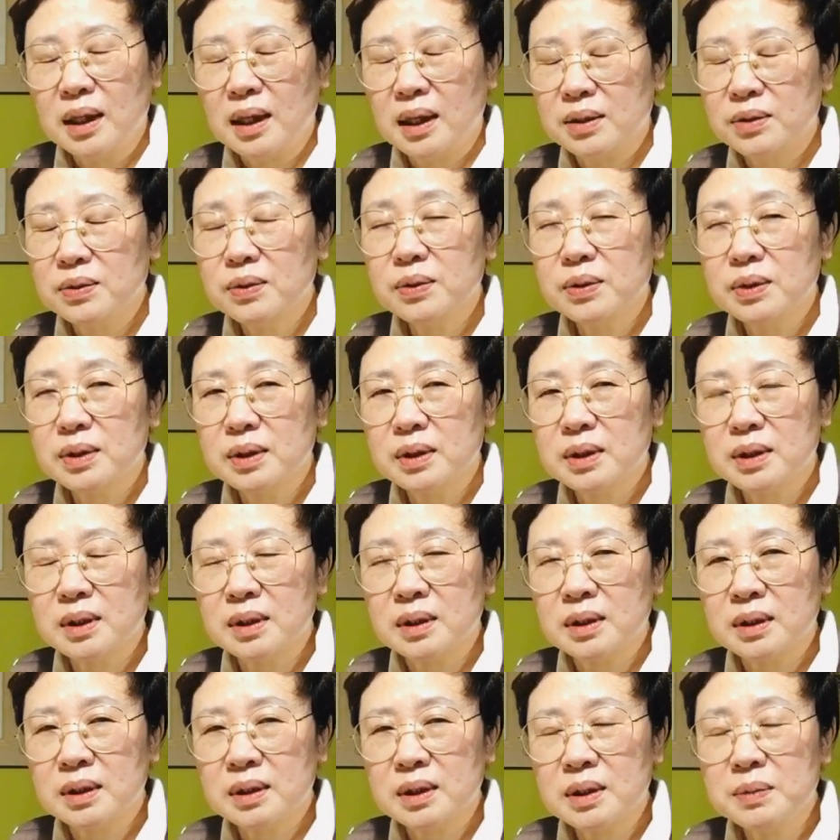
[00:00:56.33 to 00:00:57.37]
아주
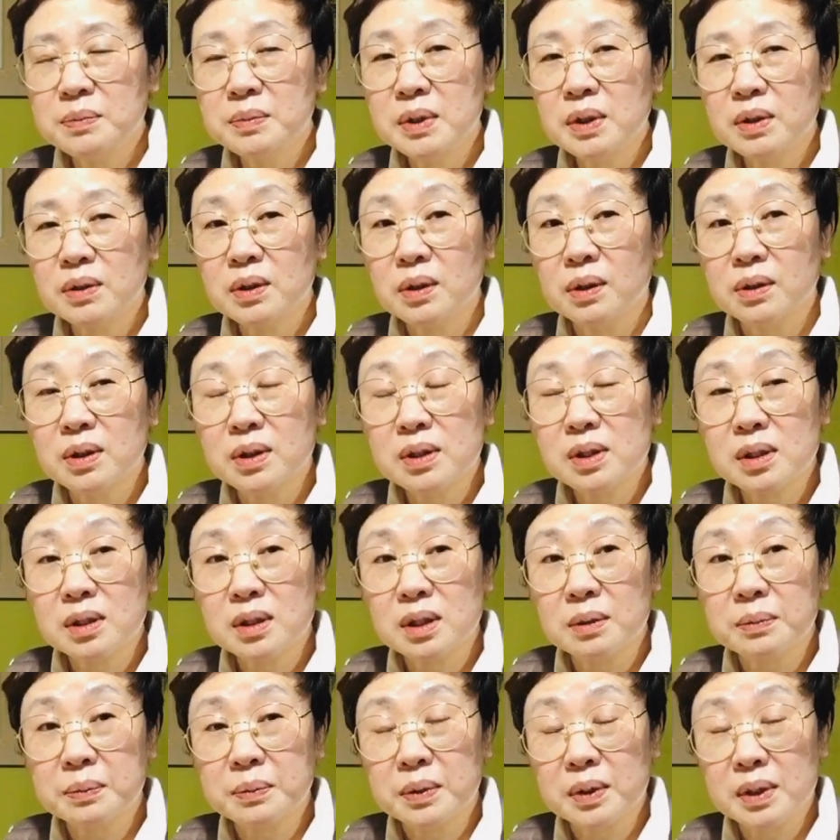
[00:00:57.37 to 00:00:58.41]
어, 심성이 어렸을
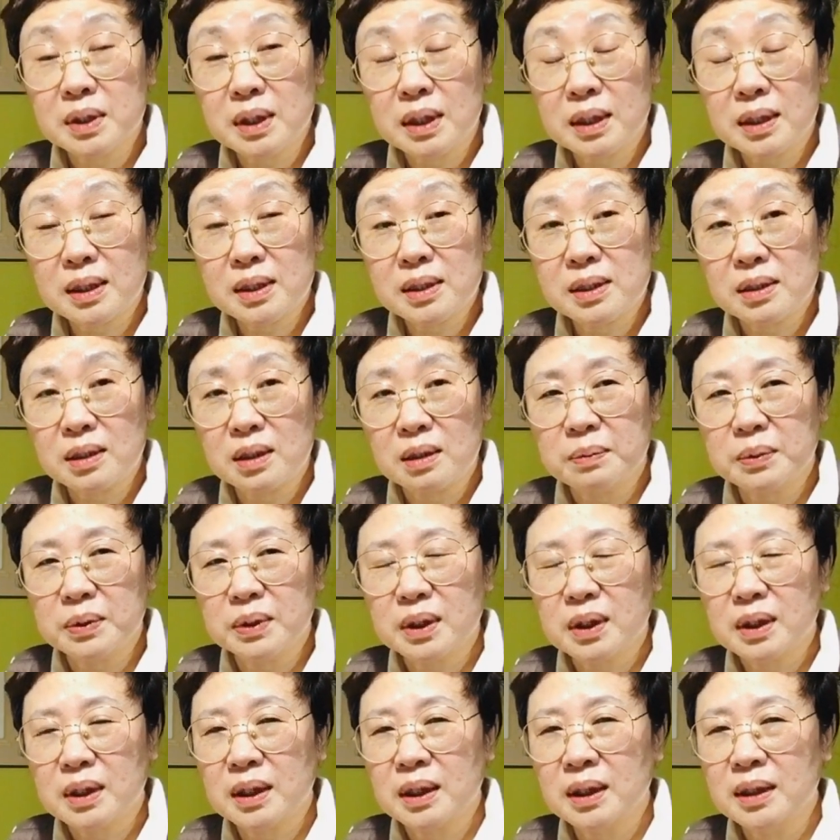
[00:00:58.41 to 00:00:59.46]
때부터 착했어요
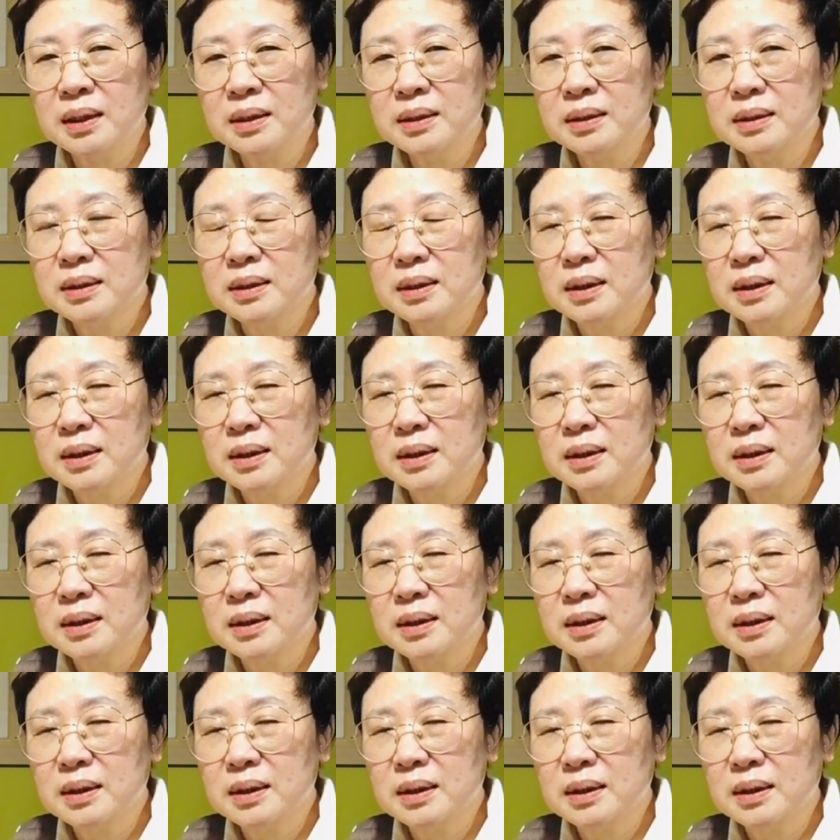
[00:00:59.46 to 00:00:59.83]
보니까